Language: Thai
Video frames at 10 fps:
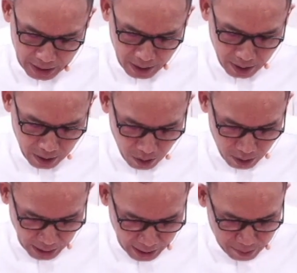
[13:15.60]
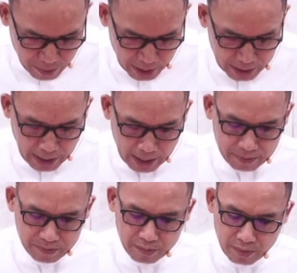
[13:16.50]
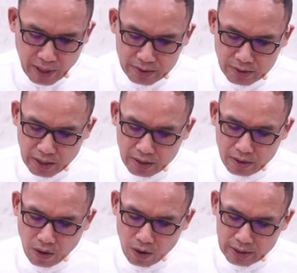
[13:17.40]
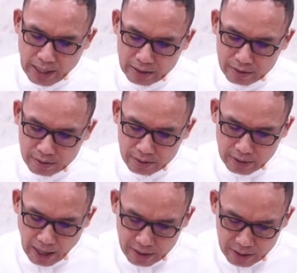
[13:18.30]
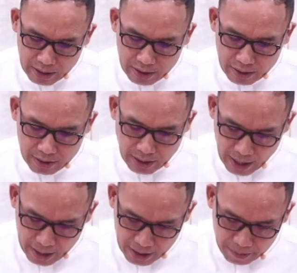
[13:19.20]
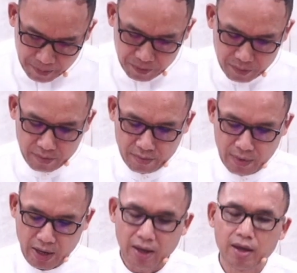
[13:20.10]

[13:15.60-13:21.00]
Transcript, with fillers: ก็ทำเหมือนกัน แต่สิทธิ์ของท่านทั้งกินและดื่มนะ